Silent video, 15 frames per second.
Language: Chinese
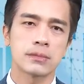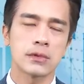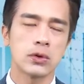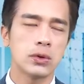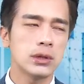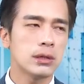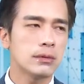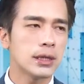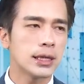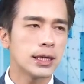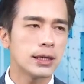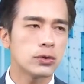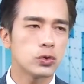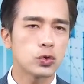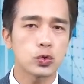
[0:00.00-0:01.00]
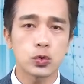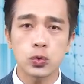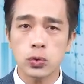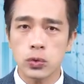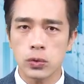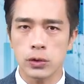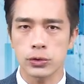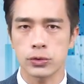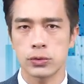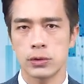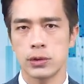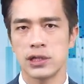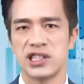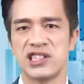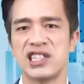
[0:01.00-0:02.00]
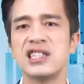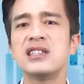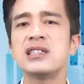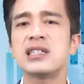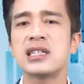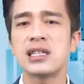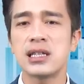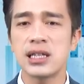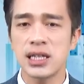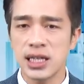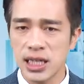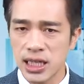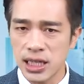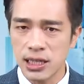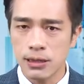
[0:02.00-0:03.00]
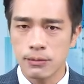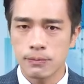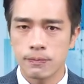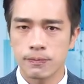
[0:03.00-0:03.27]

我认为，如果说星期一，